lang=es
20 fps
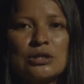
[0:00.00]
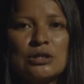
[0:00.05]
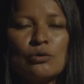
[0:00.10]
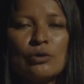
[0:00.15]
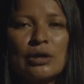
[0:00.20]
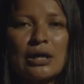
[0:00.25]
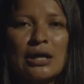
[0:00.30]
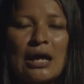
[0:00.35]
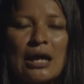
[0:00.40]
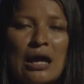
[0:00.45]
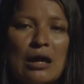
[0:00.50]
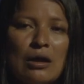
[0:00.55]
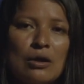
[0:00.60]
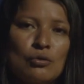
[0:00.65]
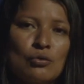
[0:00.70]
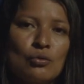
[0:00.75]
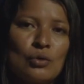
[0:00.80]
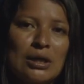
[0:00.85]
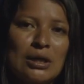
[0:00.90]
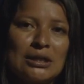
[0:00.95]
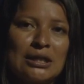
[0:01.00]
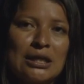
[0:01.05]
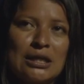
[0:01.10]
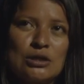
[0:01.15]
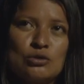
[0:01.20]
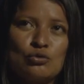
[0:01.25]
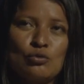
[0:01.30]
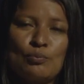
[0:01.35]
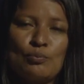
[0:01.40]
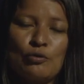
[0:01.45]
sino que cada lugar
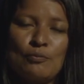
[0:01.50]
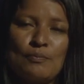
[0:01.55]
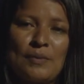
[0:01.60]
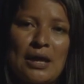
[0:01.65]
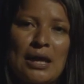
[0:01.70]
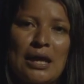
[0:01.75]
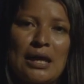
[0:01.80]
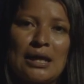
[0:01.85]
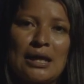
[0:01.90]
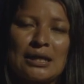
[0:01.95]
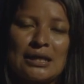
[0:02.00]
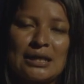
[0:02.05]
tiene su propia